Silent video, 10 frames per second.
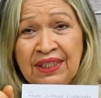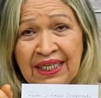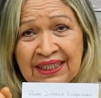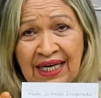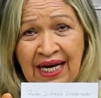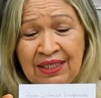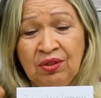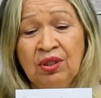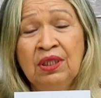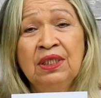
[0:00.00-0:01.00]

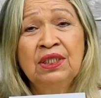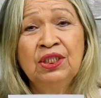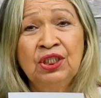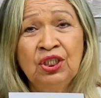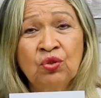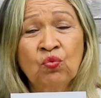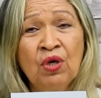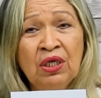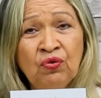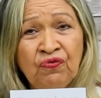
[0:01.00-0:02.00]
Detalhe, gente,
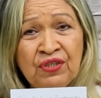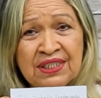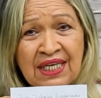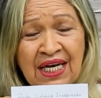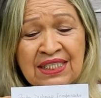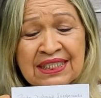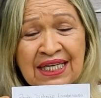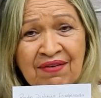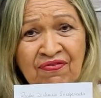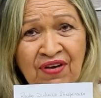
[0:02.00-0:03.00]
quando fizer
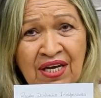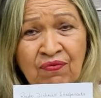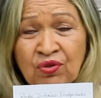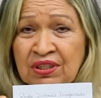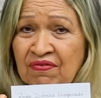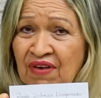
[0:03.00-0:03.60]
escrever, você